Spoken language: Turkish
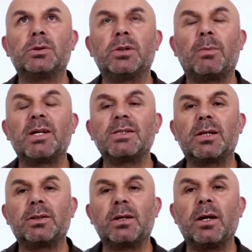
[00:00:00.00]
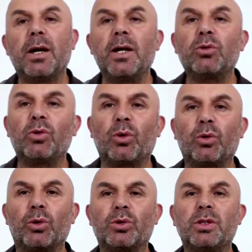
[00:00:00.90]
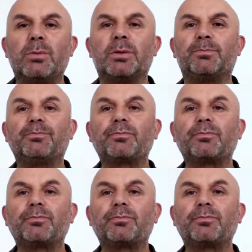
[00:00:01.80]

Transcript: namazlarda her gün okuyoruz değil mi?